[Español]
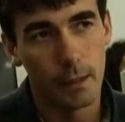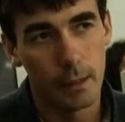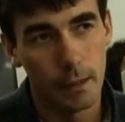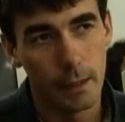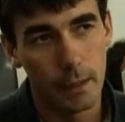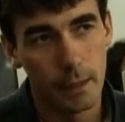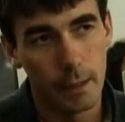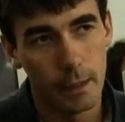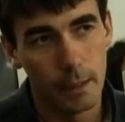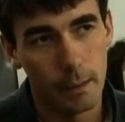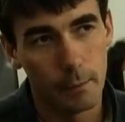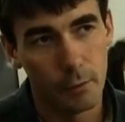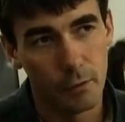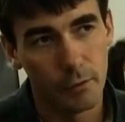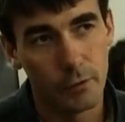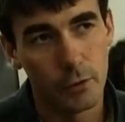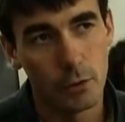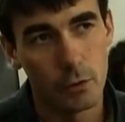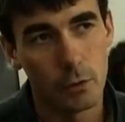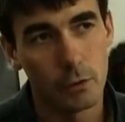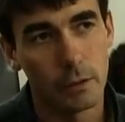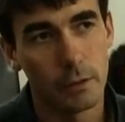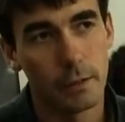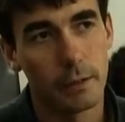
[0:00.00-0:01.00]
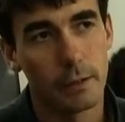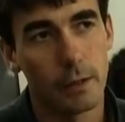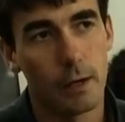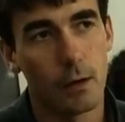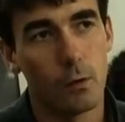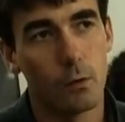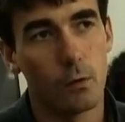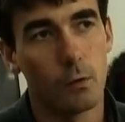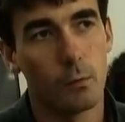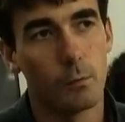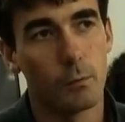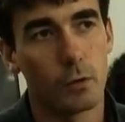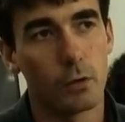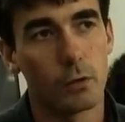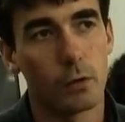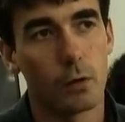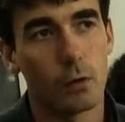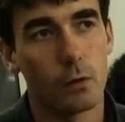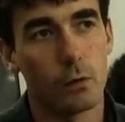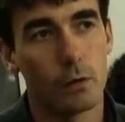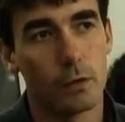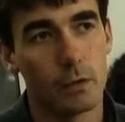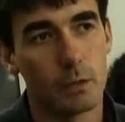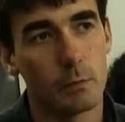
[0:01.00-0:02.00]
el profesor tendrá un
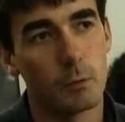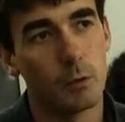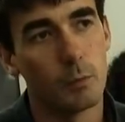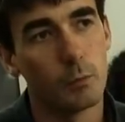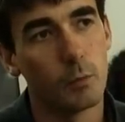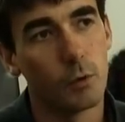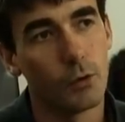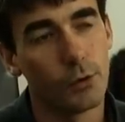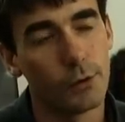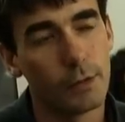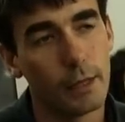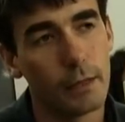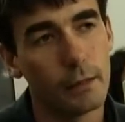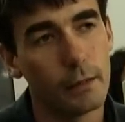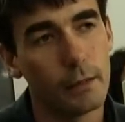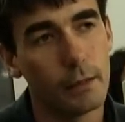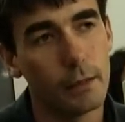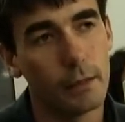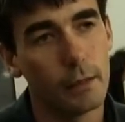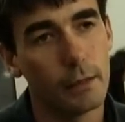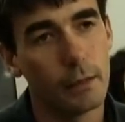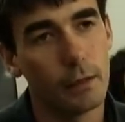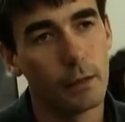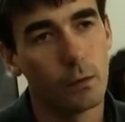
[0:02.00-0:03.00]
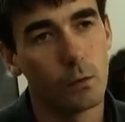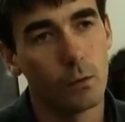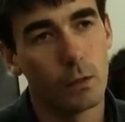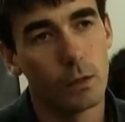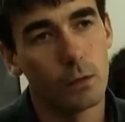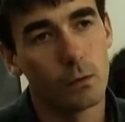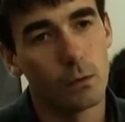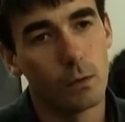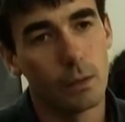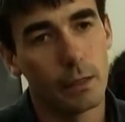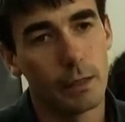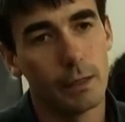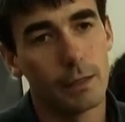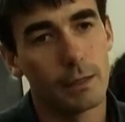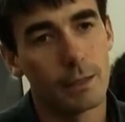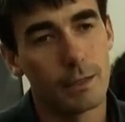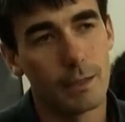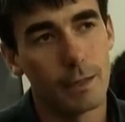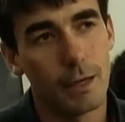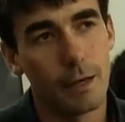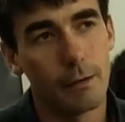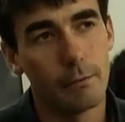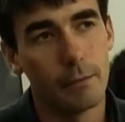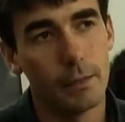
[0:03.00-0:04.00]
protagonismo importante en cuanto a que él
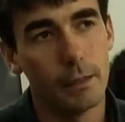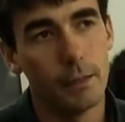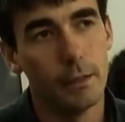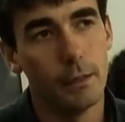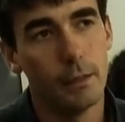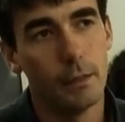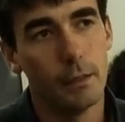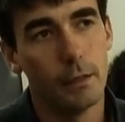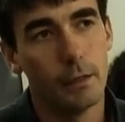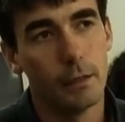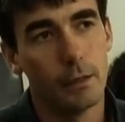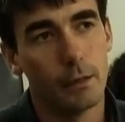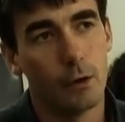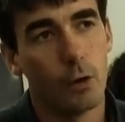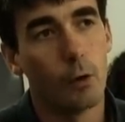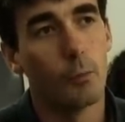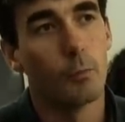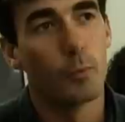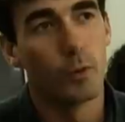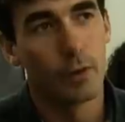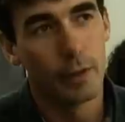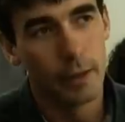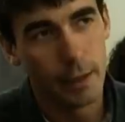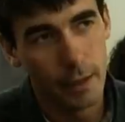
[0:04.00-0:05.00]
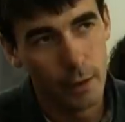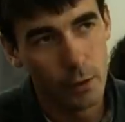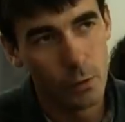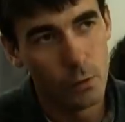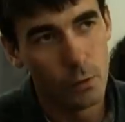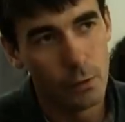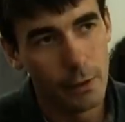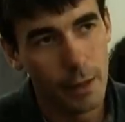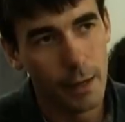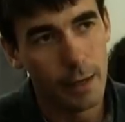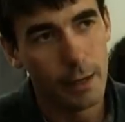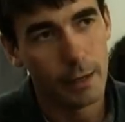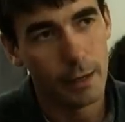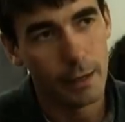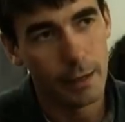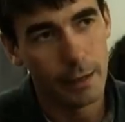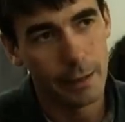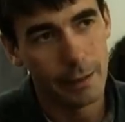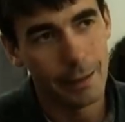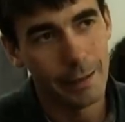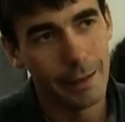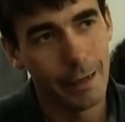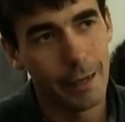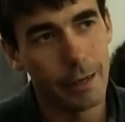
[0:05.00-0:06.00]
sabe o puede ayudar a
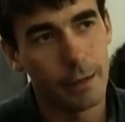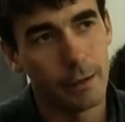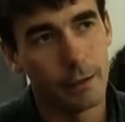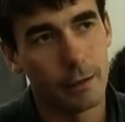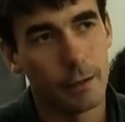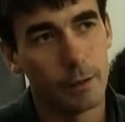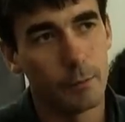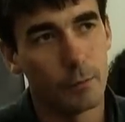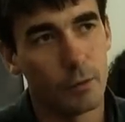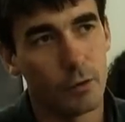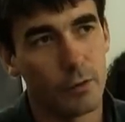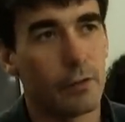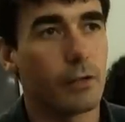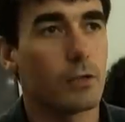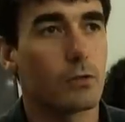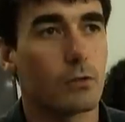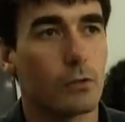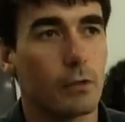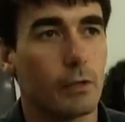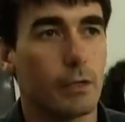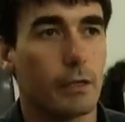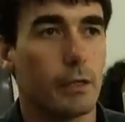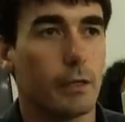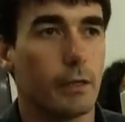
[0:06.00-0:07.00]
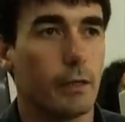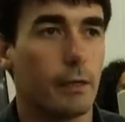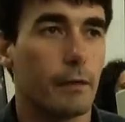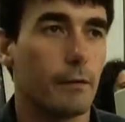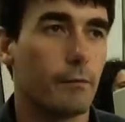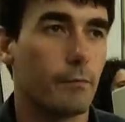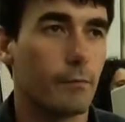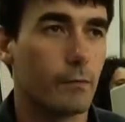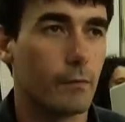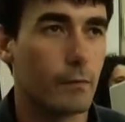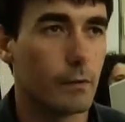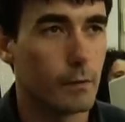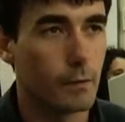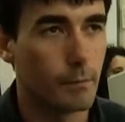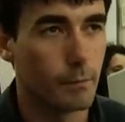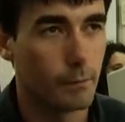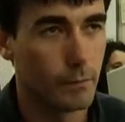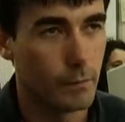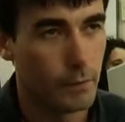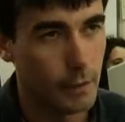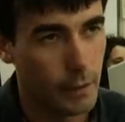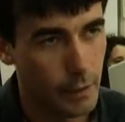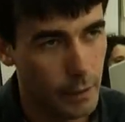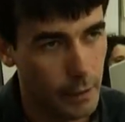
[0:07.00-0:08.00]
guiar el proceso de,
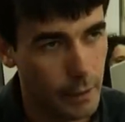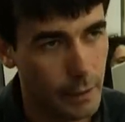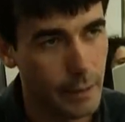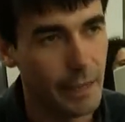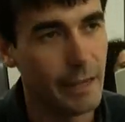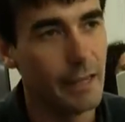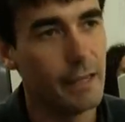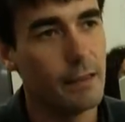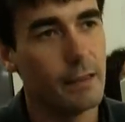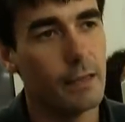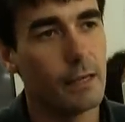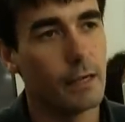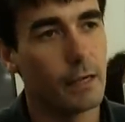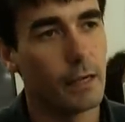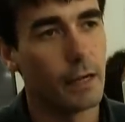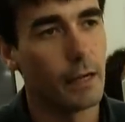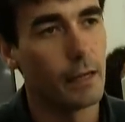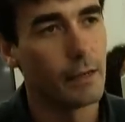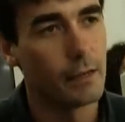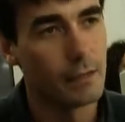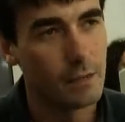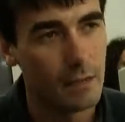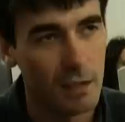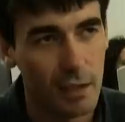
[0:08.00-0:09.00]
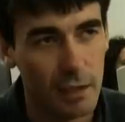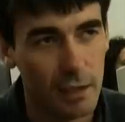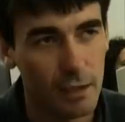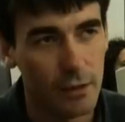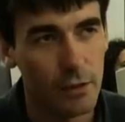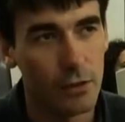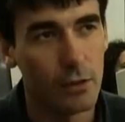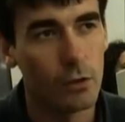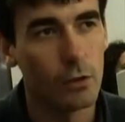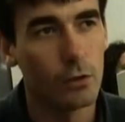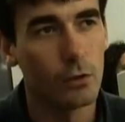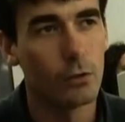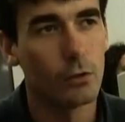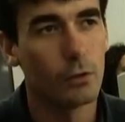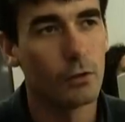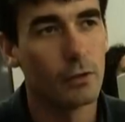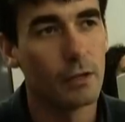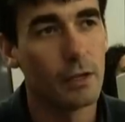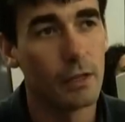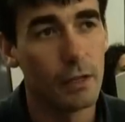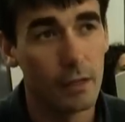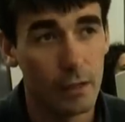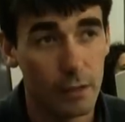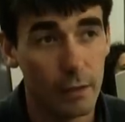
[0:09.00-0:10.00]
de crítica, de selección,
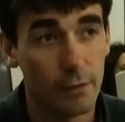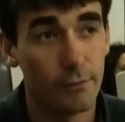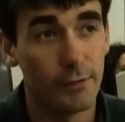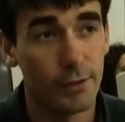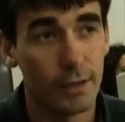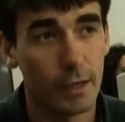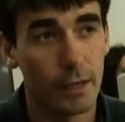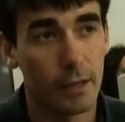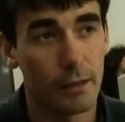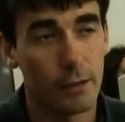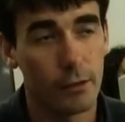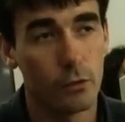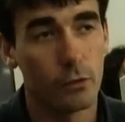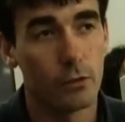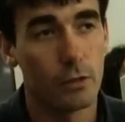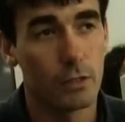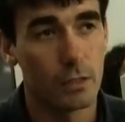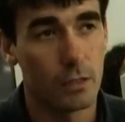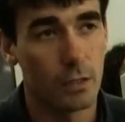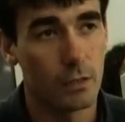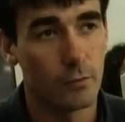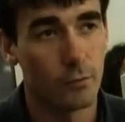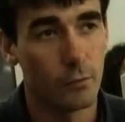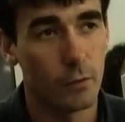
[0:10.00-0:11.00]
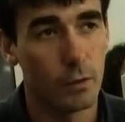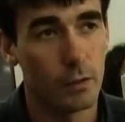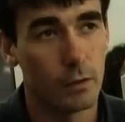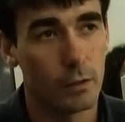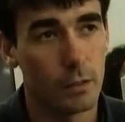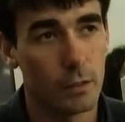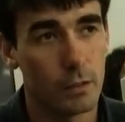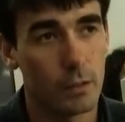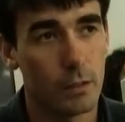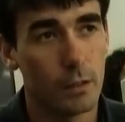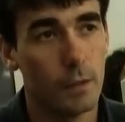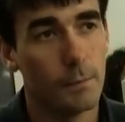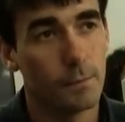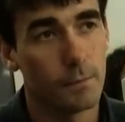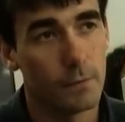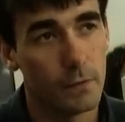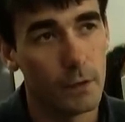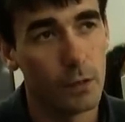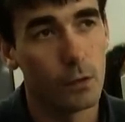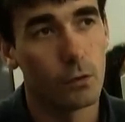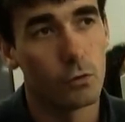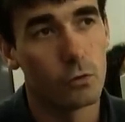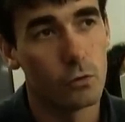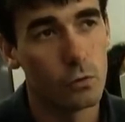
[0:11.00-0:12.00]
de identificación de esas fuentes,
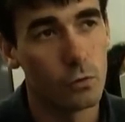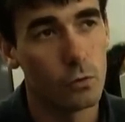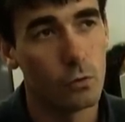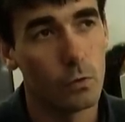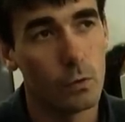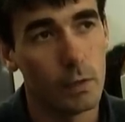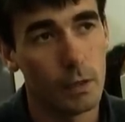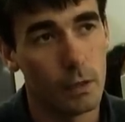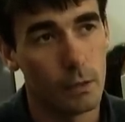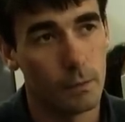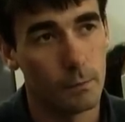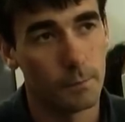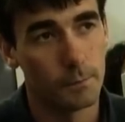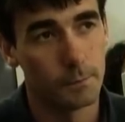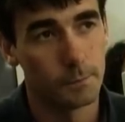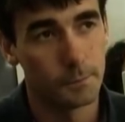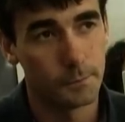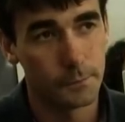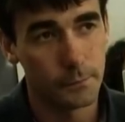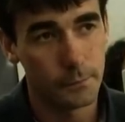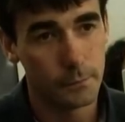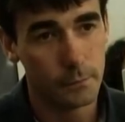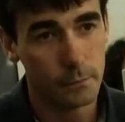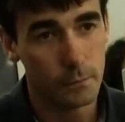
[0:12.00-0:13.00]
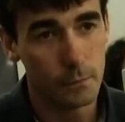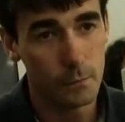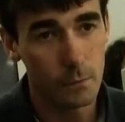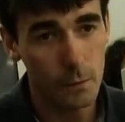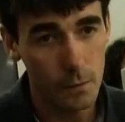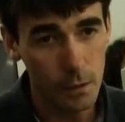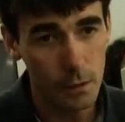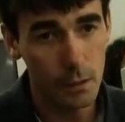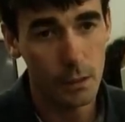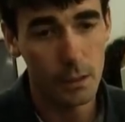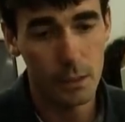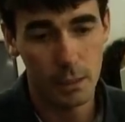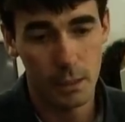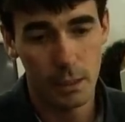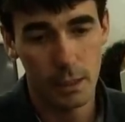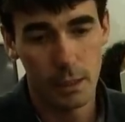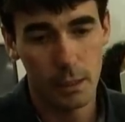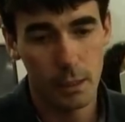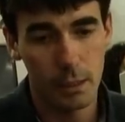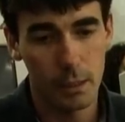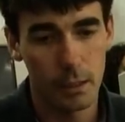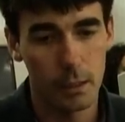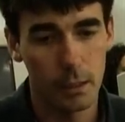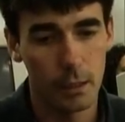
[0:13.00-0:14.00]
de construir
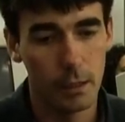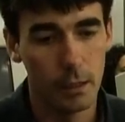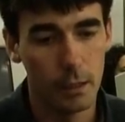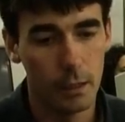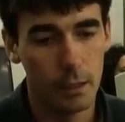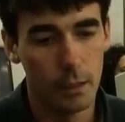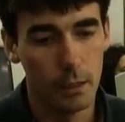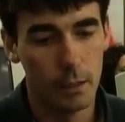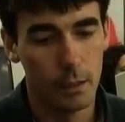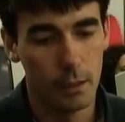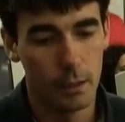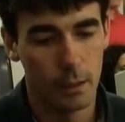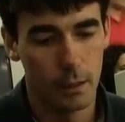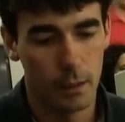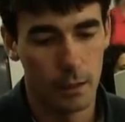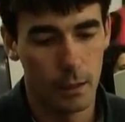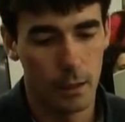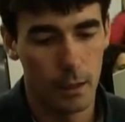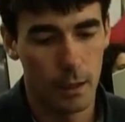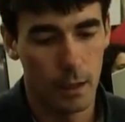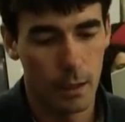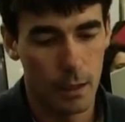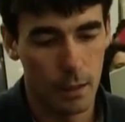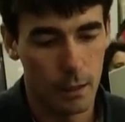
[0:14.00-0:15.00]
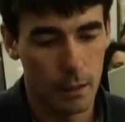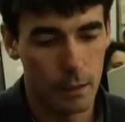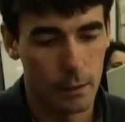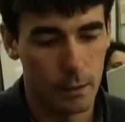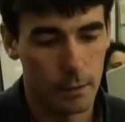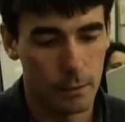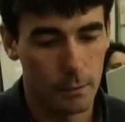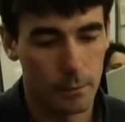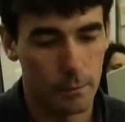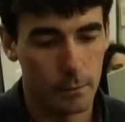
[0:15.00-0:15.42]
esa ah,